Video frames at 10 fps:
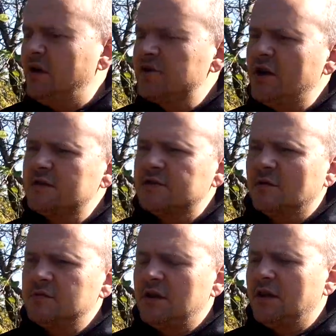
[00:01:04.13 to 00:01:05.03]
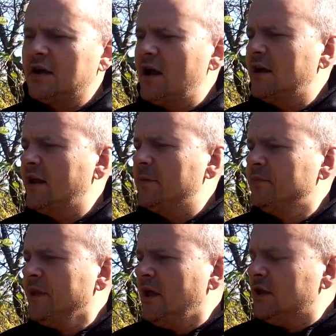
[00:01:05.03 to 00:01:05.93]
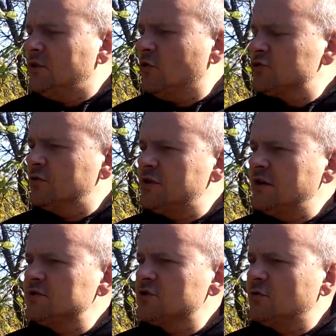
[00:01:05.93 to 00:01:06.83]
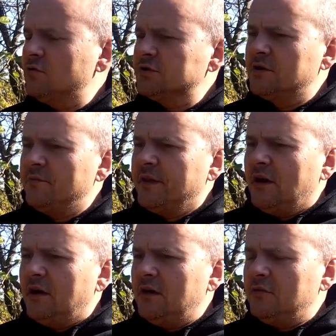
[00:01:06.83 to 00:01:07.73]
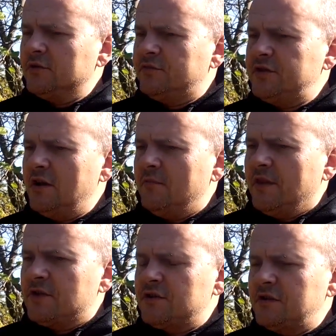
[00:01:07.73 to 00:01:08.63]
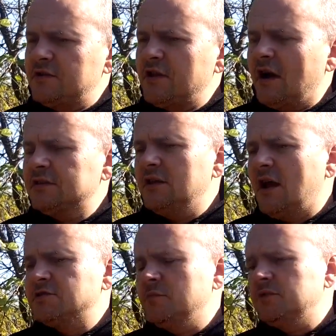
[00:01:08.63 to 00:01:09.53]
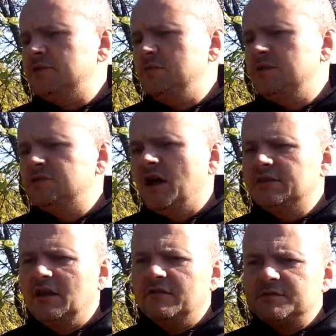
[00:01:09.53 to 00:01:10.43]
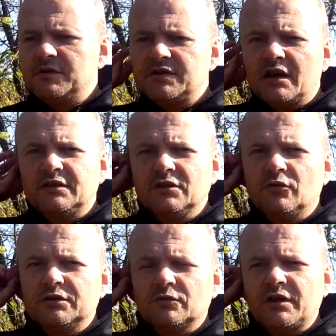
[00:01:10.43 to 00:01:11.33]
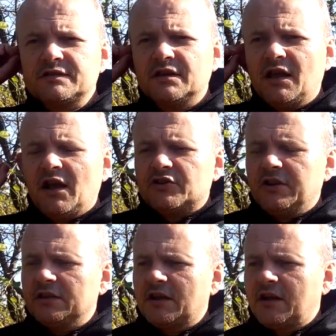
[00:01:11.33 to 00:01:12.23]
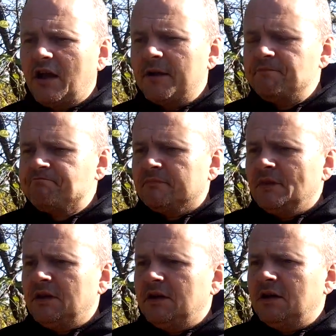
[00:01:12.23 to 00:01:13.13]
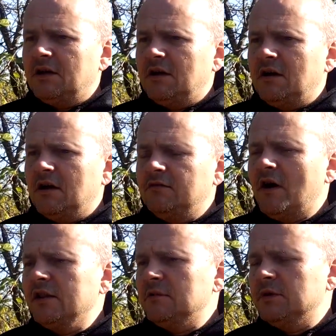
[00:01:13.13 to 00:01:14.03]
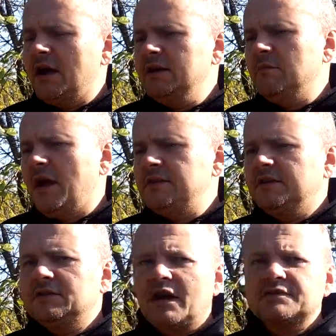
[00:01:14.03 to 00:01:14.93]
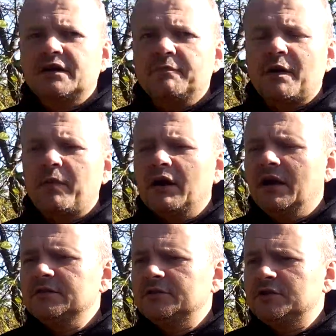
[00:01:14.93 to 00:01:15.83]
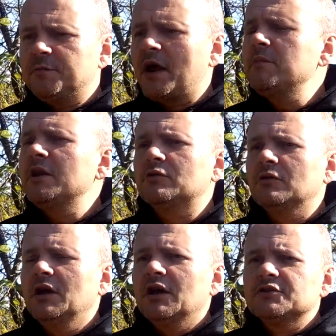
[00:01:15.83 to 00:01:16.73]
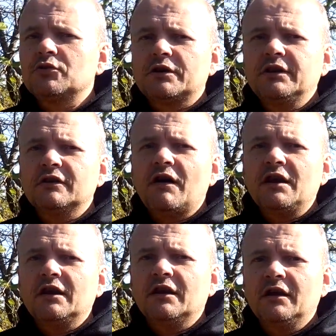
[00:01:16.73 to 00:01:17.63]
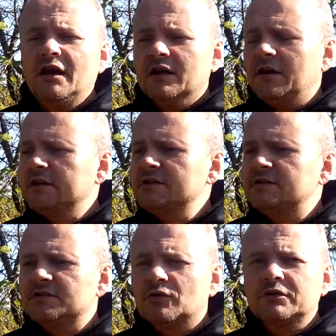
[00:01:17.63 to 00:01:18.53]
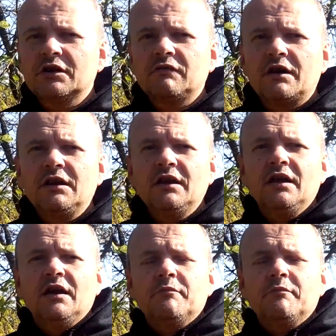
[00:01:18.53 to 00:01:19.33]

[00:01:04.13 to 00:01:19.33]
небольшая, на самом деле, локальная. Но что интересно, что вот, э, вот все 60-е, особенно 70-е, 80-е годы у нас шла такая э, гвалом галимая антикитайская пропаганда, то есть про Америку столько не говорили гадостей, сколько говорили